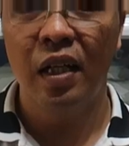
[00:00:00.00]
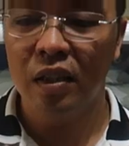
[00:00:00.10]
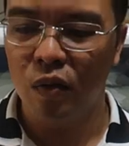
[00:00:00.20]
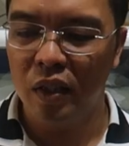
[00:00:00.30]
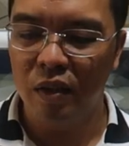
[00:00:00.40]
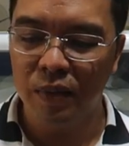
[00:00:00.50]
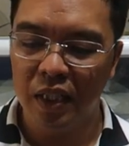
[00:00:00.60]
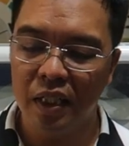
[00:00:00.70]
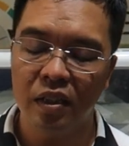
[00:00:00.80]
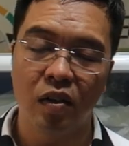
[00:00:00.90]
lớn tuổi thì mình
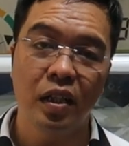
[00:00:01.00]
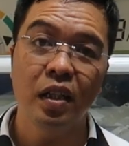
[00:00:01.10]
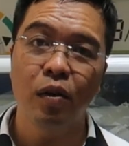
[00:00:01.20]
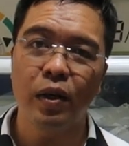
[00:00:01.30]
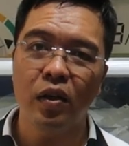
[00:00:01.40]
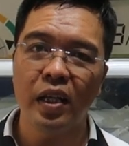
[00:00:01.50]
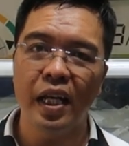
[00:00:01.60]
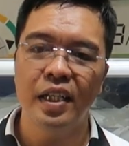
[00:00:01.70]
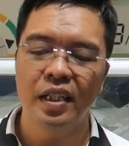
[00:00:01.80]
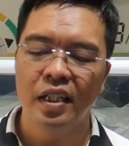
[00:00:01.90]
nên chọn những dòng máy có
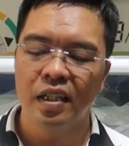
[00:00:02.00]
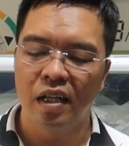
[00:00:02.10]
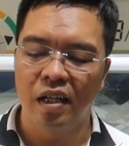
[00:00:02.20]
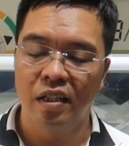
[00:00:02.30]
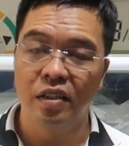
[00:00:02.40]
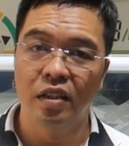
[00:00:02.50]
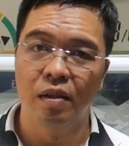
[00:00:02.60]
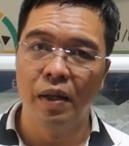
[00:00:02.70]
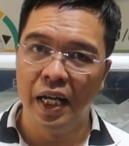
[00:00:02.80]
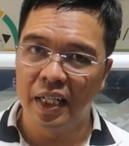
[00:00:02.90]
dây à, vừa
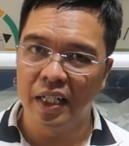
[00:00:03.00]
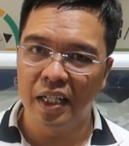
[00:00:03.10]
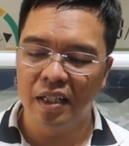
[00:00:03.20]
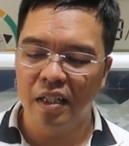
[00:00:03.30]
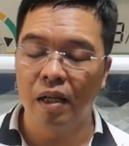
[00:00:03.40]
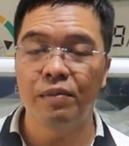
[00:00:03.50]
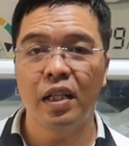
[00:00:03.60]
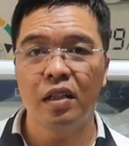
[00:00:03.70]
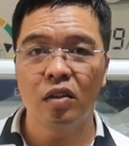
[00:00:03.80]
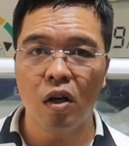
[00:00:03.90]
bền nè âm
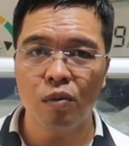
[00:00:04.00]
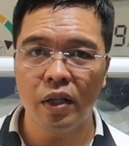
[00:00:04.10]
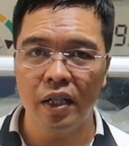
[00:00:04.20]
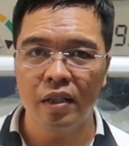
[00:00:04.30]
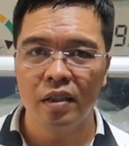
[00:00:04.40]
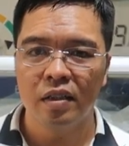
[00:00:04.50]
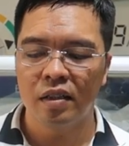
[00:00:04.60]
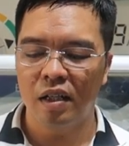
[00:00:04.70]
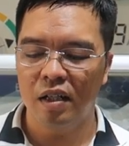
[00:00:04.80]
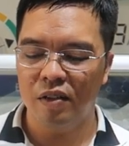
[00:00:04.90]
thanh tốt nè
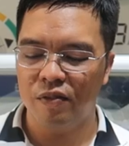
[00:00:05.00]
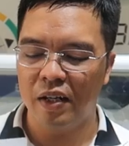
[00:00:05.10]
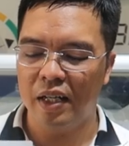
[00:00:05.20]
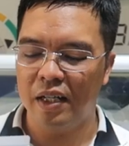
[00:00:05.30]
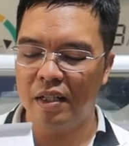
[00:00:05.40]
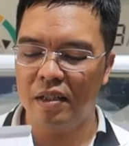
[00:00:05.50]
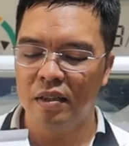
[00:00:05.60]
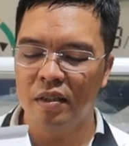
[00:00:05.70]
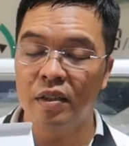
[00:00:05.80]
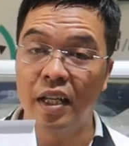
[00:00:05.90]
đó và
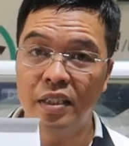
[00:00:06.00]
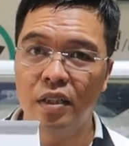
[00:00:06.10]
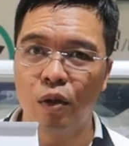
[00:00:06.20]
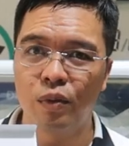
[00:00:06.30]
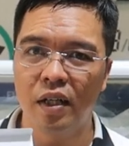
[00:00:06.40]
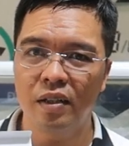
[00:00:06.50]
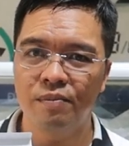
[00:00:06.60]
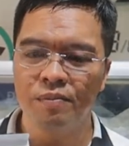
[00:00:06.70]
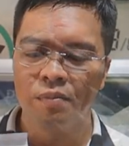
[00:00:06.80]
dễ sử dụng nữa